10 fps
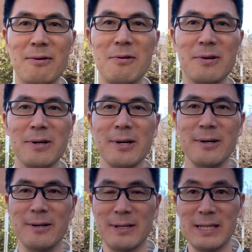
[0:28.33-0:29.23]
すごく
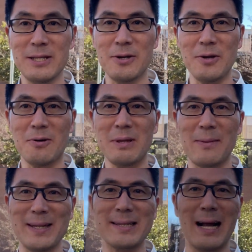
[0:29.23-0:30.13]
印象に残っ
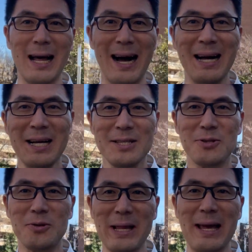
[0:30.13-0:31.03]
てますから、
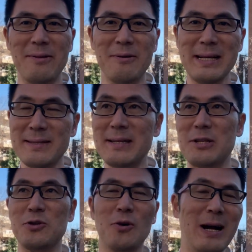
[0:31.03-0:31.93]
ちょっとねそれについ
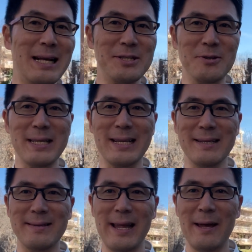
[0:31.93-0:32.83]
てちょっとお話をしたい
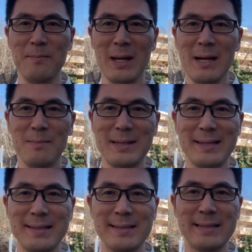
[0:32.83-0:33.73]
んですね。まあ、
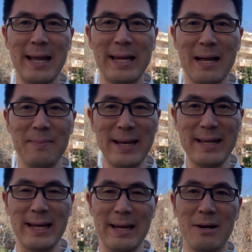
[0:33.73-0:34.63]

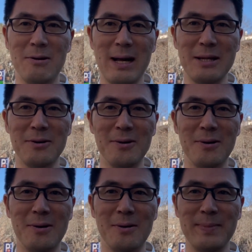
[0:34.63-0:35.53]
サステイナビリティ、これあ
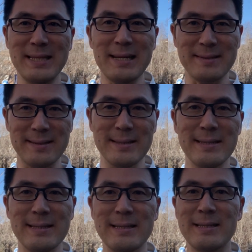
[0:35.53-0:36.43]
のビジネス
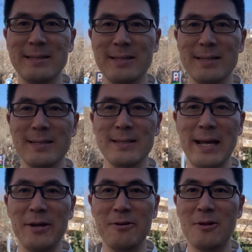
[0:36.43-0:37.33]

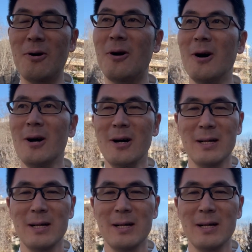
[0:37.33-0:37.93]
で言うと